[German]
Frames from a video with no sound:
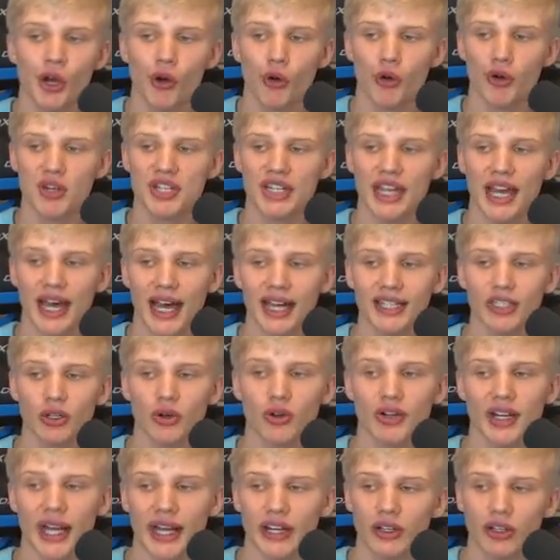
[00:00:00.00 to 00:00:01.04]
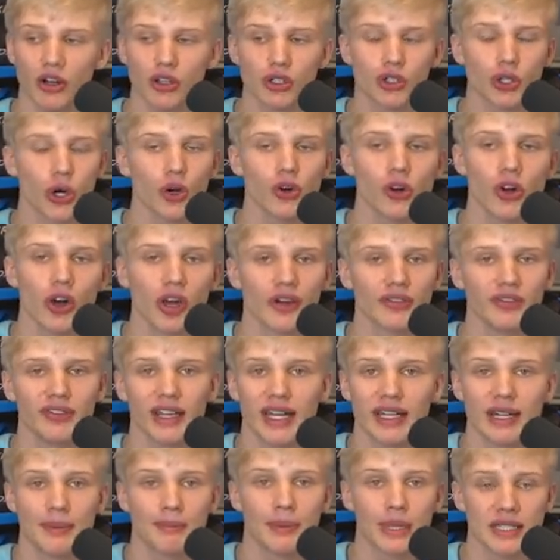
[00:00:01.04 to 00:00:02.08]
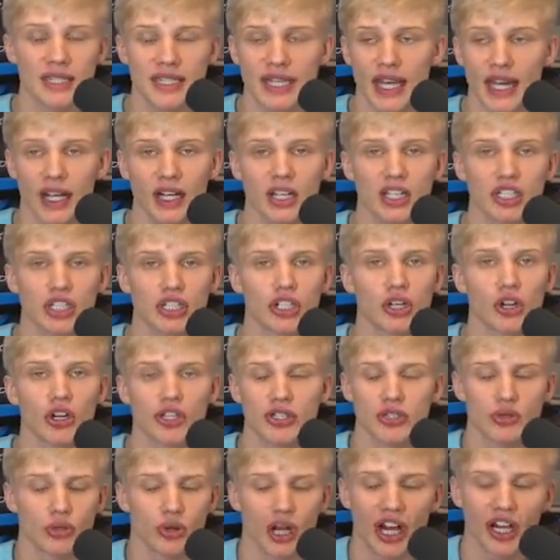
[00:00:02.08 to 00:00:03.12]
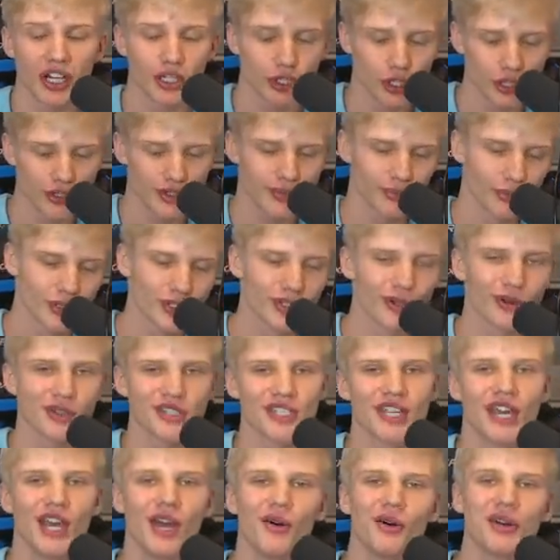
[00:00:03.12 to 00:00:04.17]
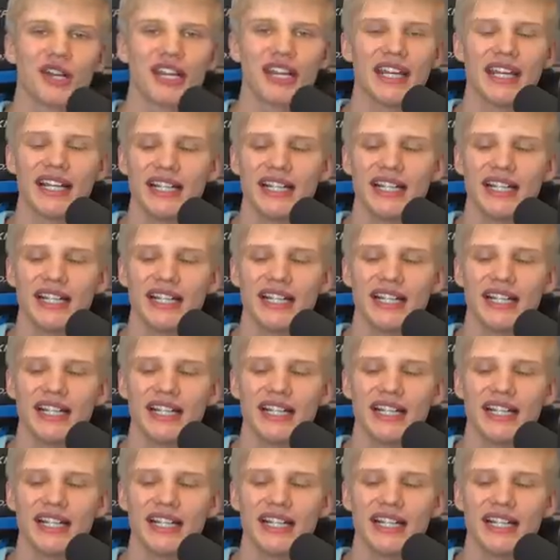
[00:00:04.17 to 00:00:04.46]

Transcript: und er hat auch keinen Controller irgendwie an den PC angeschlossen, angeschlossen muss los oder